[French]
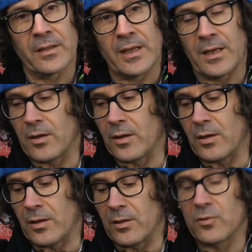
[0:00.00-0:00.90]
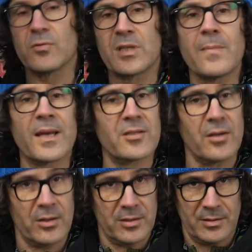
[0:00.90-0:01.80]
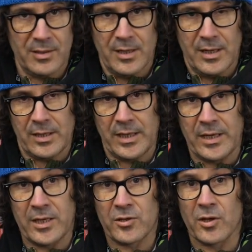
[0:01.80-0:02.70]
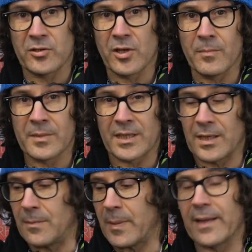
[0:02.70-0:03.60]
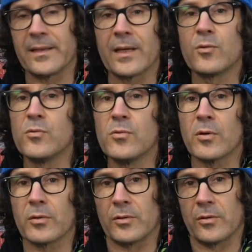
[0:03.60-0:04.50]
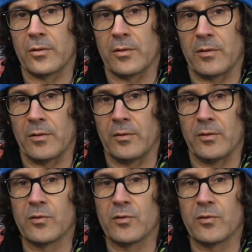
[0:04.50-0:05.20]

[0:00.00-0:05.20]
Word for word: euh, Sushi Masters, les jeunes hommes qui prennent des cours de,